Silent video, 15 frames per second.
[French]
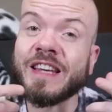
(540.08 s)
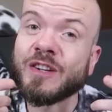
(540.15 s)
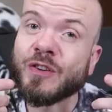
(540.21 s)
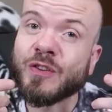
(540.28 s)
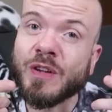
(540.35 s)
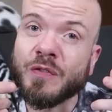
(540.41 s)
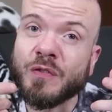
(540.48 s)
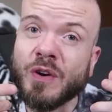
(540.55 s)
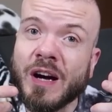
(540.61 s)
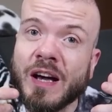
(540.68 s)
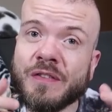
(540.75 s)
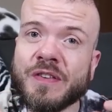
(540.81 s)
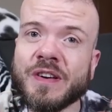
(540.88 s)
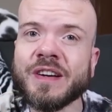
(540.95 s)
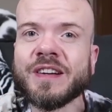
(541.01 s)
quel que soit vos
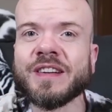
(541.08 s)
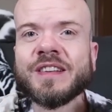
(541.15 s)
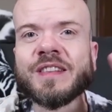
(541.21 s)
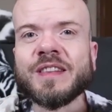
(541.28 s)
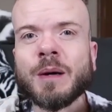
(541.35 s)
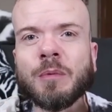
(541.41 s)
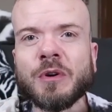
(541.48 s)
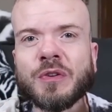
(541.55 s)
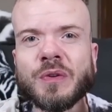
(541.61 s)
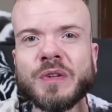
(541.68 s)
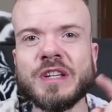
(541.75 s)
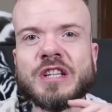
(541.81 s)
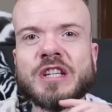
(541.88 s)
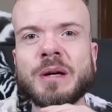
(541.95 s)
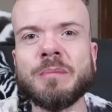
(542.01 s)
rêves,
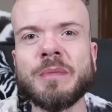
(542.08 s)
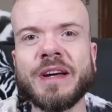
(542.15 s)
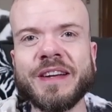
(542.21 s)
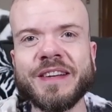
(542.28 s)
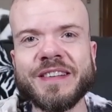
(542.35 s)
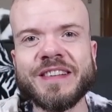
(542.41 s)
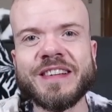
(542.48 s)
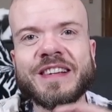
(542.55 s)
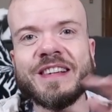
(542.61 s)
n'abandonnez jamais.